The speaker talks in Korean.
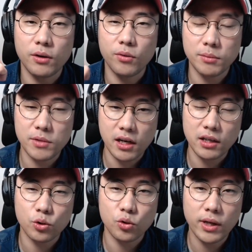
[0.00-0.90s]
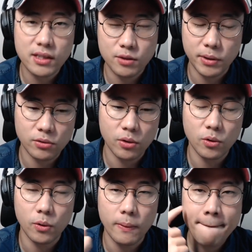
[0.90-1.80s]
왜냐면 제가 이것도 회사에서 배운
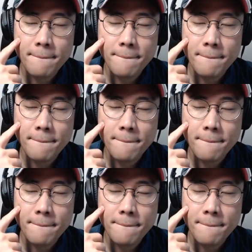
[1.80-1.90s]
거고